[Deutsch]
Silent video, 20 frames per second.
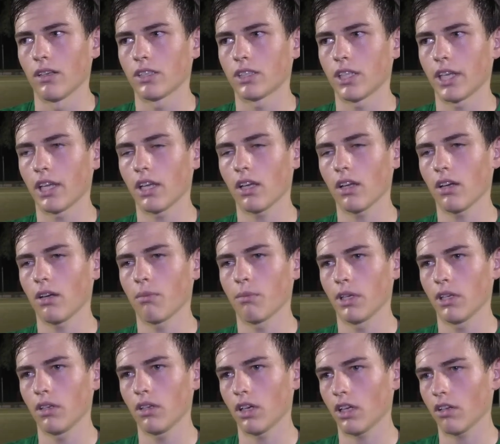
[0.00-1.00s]
Ich denke, am
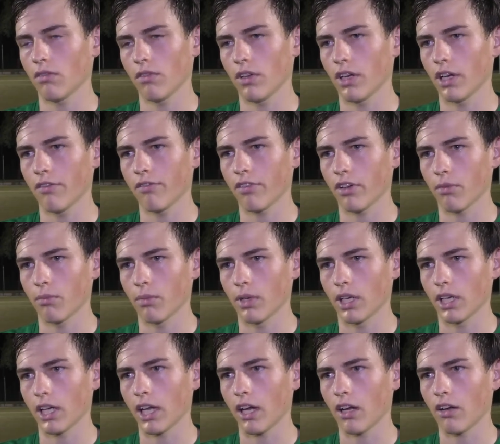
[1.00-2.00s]
Ende hatten wir einfach
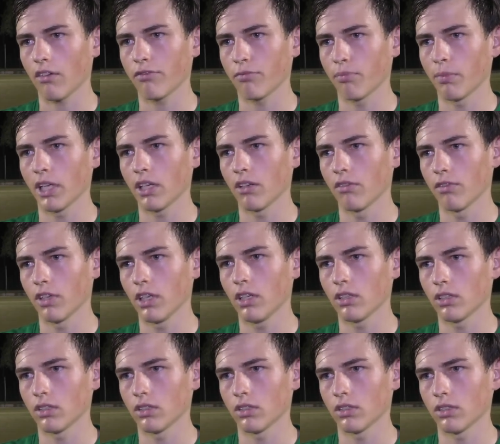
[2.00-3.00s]
mehr Kraft, mehr den
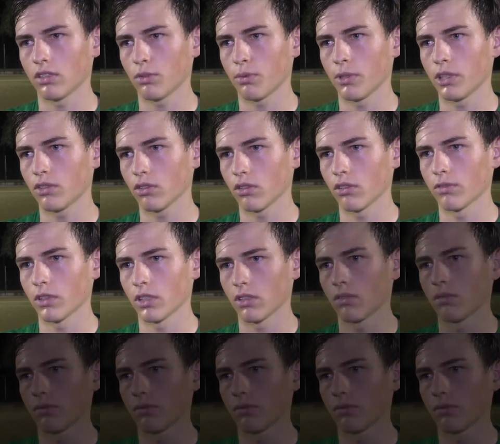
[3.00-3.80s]
Wille, das Spiel zu gewinnen.